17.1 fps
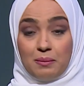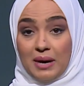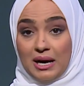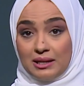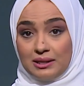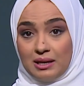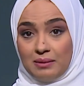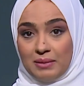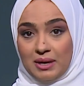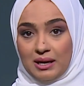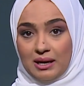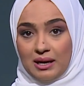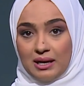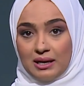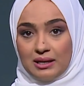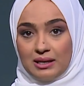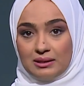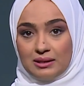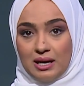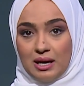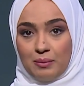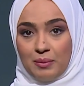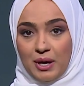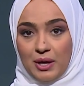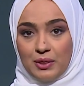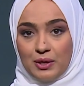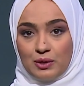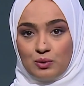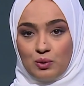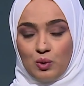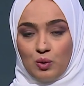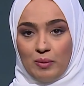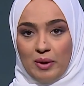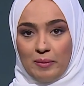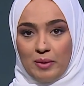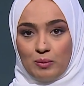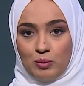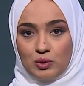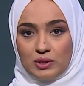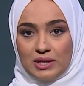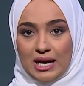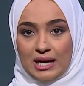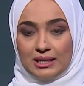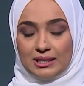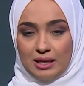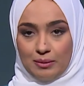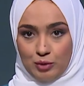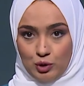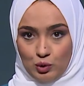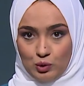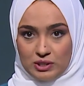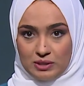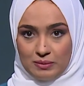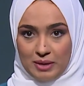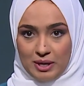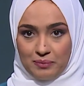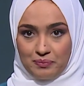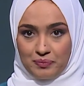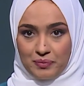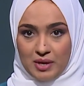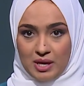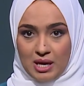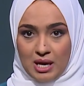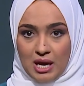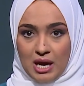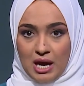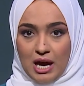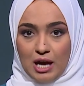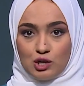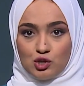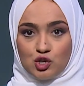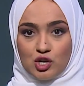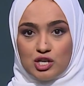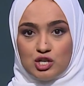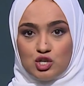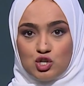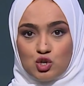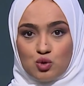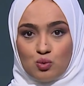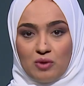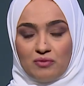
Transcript: بعدما أخلتها بعثة الأمم المتحدة مينوسما الجيش